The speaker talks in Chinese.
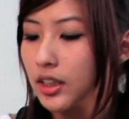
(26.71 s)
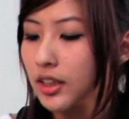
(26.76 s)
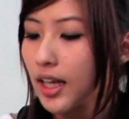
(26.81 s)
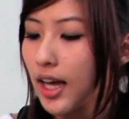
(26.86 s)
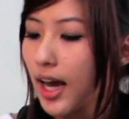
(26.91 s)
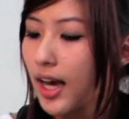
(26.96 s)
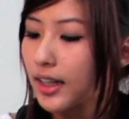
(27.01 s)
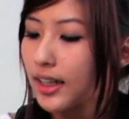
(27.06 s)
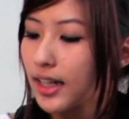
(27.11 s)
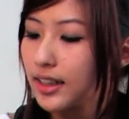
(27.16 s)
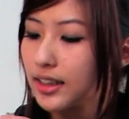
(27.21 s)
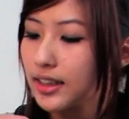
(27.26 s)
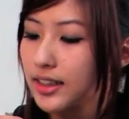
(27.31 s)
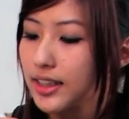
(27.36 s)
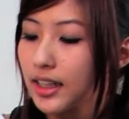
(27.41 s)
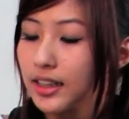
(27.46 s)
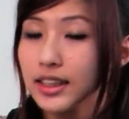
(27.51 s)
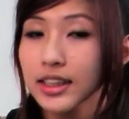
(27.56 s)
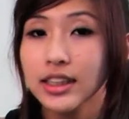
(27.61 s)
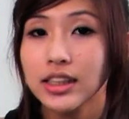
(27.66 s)
那它的
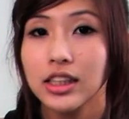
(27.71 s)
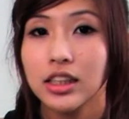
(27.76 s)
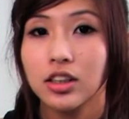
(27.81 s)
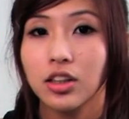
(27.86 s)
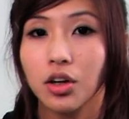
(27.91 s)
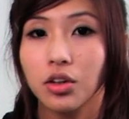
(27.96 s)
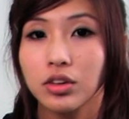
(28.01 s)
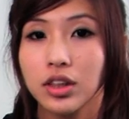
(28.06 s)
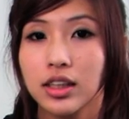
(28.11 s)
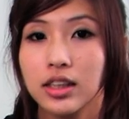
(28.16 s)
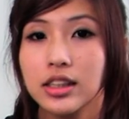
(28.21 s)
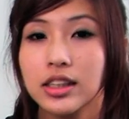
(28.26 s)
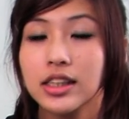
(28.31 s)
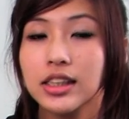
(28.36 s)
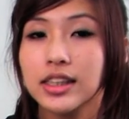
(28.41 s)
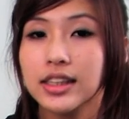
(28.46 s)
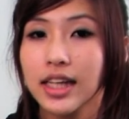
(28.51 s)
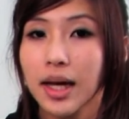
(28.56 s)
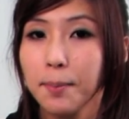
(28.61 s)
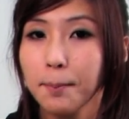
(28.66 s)
相机镜头呢
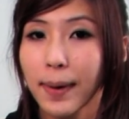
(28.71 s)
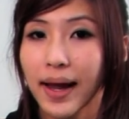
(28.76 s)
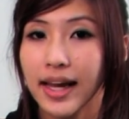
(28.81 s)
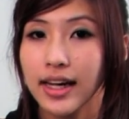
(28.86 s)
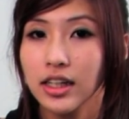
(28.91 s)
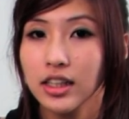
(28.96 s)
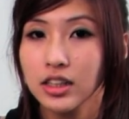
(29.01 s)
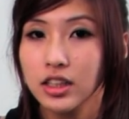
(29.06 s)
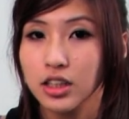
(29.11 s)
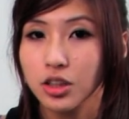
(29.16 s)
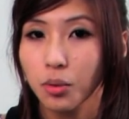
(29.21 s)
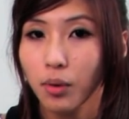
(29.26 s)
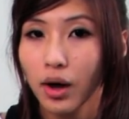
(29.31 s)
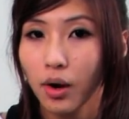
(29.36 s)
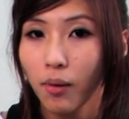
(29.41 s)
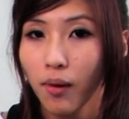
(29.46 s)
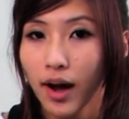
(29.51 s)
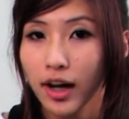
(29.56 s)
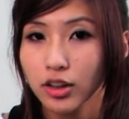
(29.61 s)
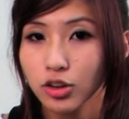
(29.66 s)
是三百二十
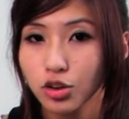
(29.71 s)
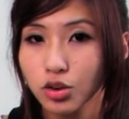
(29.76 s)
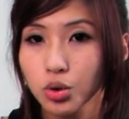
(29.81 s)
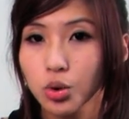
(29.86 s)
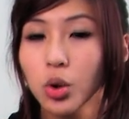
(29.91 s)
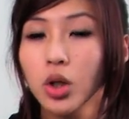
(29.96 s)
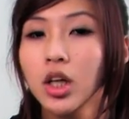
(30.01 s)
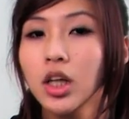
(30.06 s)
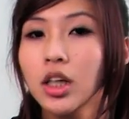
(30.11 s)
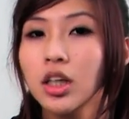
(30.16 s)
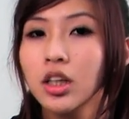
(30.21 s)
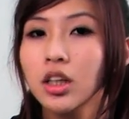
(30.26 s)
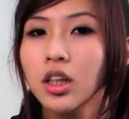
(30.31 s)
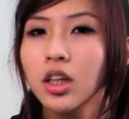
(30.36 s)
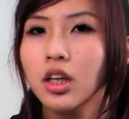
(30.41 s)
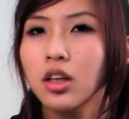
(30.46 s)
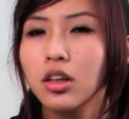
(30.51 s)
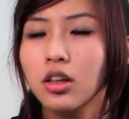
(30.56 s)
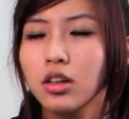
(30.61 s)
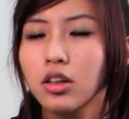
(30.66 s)
万画素，
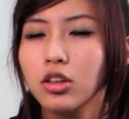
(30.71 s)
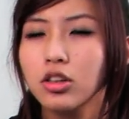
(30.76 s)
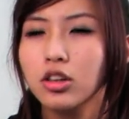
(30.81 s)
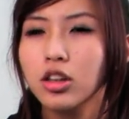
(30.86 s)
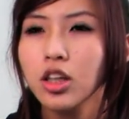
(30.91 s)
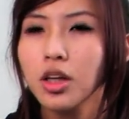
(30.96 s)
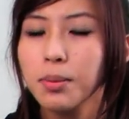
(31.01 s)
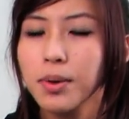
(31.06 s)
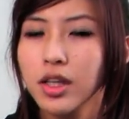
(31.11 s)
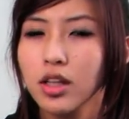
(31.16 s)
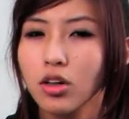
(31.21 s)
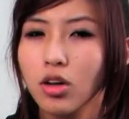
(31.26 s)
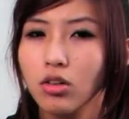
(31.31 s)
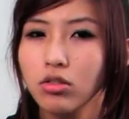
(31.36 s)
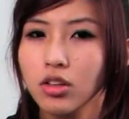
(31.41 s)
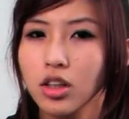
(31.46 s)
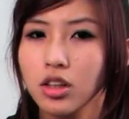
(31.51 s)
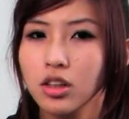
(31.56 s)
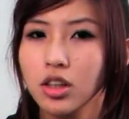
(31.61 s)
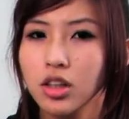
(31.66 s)
呃，特别的
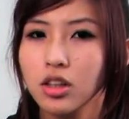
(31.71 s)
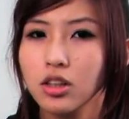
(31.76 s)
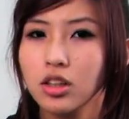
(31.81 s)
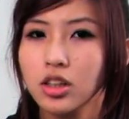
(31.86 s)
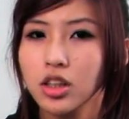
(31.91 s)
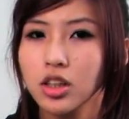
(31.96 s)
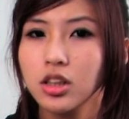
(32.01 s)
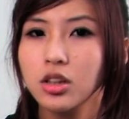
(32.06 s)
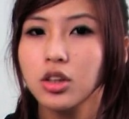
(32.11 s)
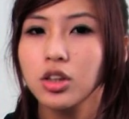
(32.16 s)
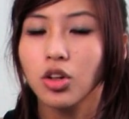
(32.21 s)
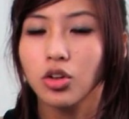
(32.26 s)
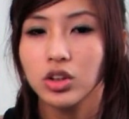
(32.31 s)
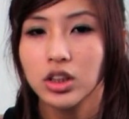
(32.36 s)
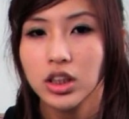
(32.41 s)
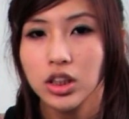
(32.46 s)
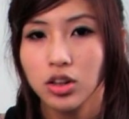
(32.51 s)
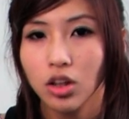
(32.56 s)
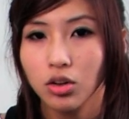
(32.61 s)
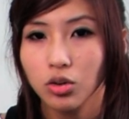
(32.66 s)
功能呢是有
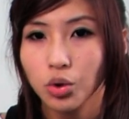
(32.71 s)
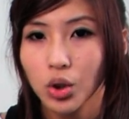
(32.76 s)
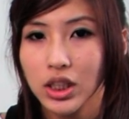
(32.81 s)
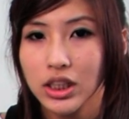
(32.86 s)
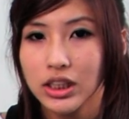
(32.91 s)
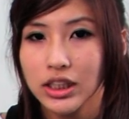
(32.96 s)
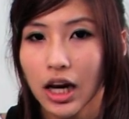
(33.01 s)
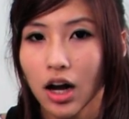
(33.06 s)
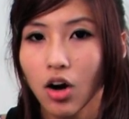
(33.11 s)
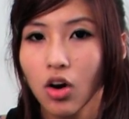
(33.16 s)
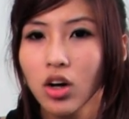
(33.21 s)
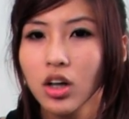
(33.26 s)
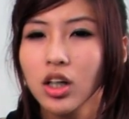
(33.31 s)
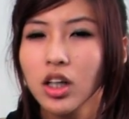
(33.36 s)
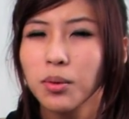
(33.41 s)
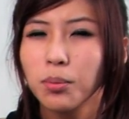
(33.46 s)
自动对焦。